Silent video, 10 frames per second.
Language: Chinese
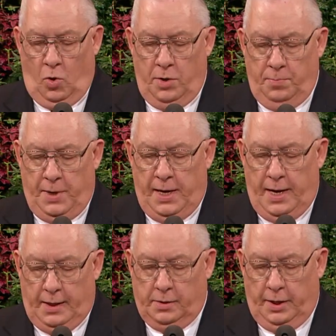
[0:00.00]
本教
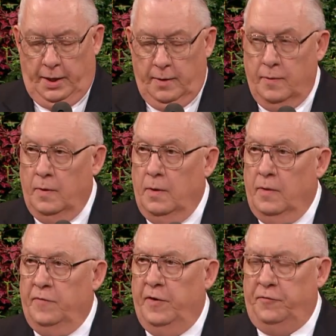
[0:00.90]
会第十五
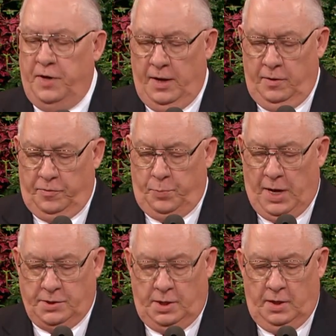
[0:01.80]
任总会
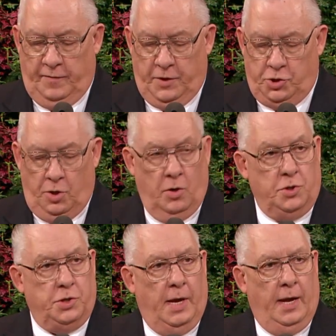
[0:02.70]
会长戈登
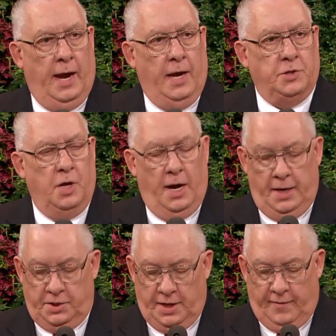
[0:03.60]
辛格莱会长